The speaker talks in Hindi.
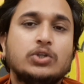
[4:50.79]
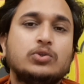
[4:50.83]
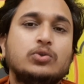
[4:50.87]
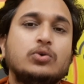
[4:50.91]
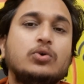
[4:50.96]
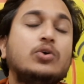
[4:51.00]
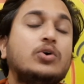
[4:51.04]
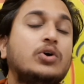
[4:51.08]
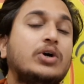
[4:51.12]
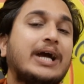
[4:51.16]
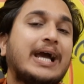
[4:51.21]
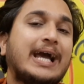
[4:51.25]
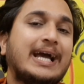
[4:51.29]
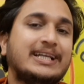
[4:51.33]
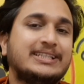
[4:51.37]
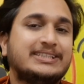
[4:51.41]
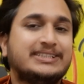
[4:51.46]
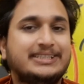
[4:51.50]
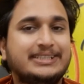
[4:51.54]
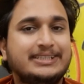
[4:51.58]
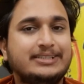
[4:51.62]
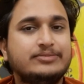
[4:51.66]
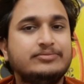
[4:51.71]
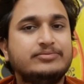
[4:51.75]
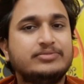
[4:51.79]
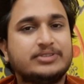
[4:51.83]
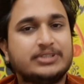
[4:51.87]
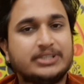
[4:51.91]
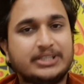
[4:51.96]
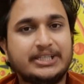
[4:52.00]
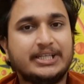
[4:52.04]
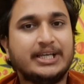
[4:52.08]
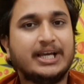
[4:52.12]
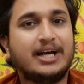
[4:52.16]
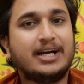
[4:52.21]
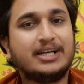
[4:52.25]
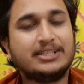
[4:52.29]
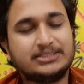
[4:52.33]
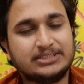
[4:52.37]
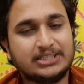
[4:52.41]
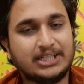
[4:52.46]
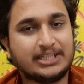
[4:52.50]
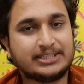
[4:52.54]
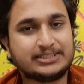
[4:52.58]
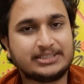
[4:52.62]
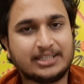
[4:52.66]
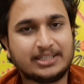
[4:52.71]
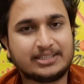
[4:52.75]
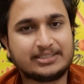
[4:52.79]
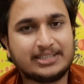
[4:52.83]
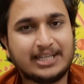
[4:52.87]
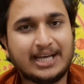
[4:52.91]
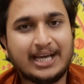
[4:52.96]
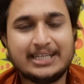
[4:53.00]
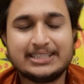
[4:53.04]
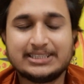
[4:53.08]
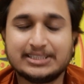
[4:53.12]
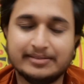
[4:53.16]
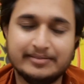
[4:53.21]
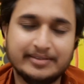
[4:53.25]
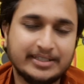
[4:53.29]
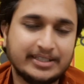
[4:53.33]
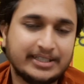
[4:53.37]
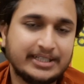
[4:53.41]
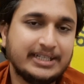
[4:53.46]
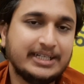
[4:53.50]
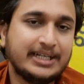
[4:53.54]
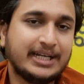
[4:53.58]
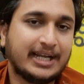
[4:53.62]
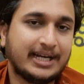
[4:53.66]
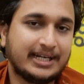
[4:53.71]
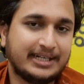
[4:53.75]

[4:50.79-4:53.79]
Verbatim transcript: तो अचीव किया जा सकता है 17